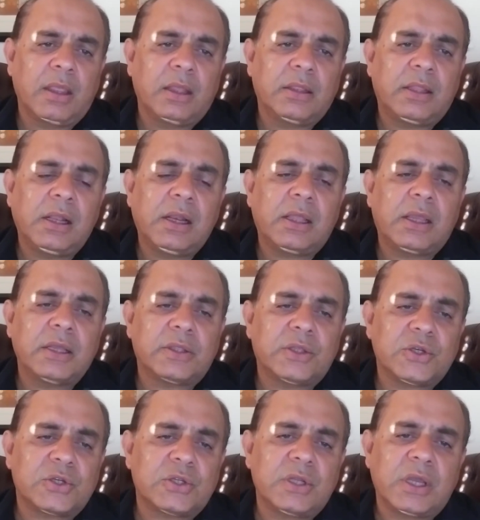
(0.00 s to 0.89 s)
ये दिल की
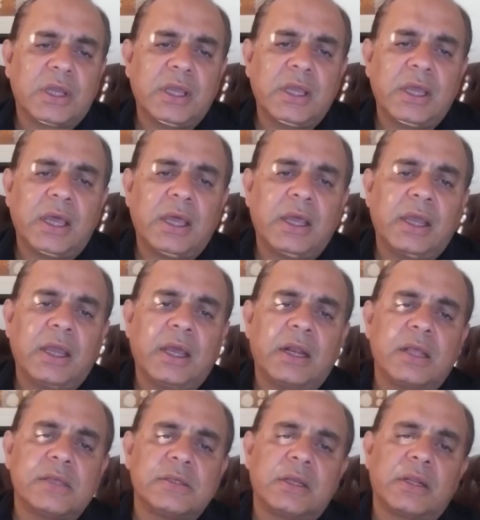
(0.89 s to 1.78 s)
तिश्नगी है
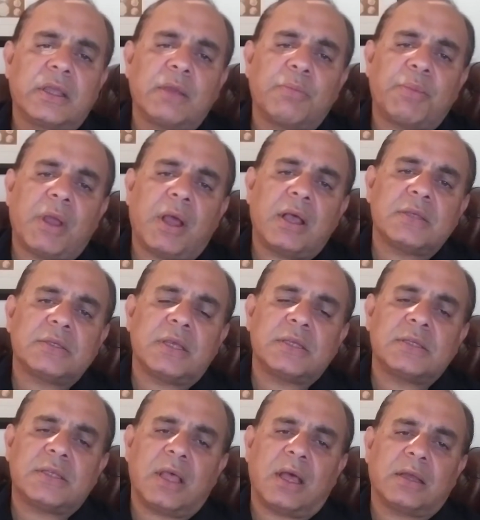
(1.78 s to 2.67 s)
या नज़र की
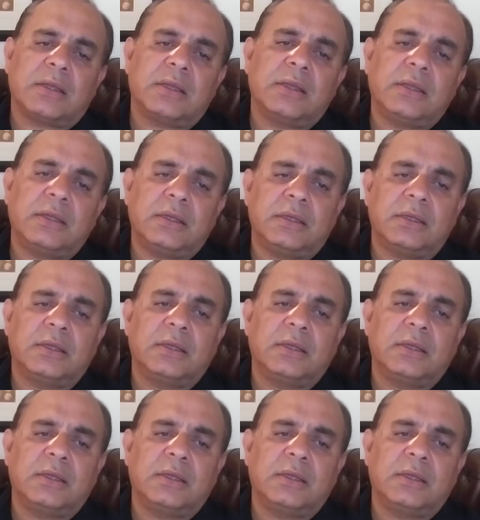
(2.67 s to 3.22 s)
प्यास है साकी